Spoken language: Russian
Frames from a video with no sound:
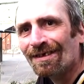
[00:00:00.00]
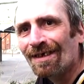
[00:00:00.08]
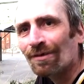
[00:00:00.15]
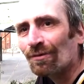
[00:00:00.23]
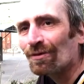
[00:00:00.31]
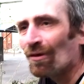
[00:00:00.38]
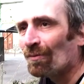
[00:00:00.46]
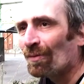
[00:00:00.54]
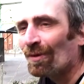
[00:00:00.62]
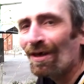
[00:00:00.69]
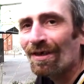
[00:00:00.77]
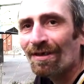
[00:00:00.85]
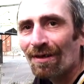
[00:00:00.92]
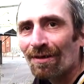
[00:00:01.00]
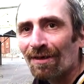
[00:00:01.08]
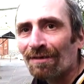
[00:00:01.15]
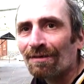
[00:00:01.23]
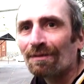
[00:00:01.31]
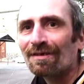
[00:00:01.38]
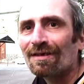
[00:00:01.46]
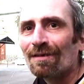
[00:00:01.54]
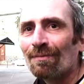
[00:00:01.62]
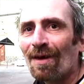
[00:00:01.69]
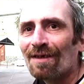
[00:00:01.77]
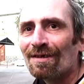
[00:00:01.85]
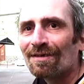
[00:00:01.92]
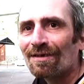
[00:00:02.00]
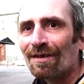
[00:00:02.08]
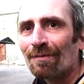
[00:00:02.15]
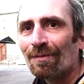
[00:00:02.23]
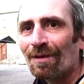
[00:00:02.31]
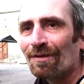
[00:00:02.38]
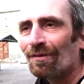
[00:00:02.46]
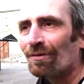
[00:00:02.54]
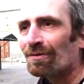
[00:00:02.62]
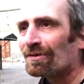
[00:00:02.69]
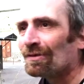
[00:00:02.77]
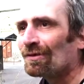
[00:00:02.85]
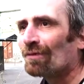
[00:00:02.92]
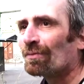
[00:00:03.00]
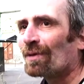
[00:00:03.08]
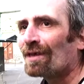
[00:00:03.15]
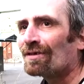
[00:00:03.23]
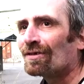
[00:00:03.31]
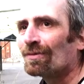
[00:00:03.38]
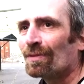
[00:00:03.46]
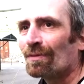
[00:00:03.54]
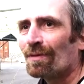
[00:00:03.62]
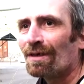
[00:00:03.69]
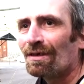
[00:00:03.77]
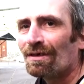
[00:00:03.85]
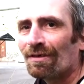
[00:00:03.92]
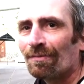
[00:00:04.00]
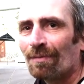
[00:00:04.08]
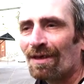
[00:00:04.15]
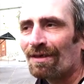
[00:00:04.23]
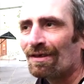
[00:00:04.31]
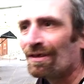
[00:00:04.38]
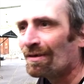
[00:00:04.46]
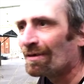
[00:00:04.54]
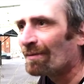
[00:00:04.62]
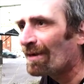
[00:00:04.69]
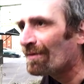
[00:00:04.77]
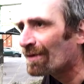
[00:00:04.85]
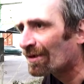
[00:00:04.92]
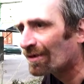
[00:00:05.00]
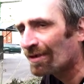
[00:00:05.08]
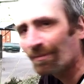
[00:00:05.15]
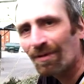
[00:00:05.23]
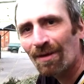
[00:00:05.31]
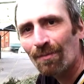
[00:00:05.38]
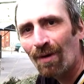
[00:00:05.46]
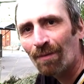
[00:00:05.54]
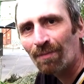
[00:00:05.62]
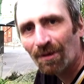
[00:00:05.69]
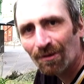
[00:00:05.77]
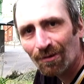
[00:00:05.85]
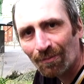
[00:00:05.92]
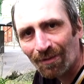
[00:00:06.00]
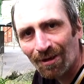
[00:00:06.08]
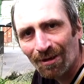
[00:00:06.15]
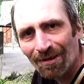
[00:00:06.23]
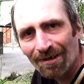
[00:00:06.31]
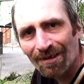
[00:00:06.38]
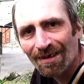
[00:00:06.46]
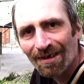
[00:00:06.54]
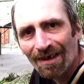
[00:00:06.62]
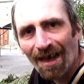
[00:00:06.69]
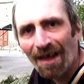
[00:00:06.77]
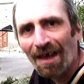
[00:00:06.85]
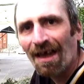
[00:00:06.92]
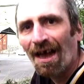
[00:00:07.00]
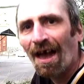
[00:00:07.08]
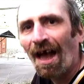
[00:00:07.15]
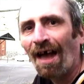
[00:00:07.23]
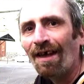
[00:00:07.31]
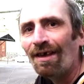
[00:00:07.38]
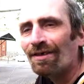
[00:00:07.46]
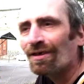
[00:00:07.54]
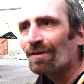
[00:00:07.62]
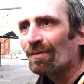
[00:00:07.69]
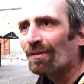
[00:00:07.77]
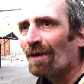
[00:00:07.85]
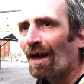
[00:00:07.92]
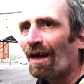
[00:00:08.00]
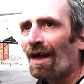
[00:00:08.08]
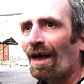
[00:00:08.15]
Нет, у него была иногда заебательская, блядь, но он за нее просил прям какие-то, блядь, неимоверные, блядь, бабки ее. А это, а,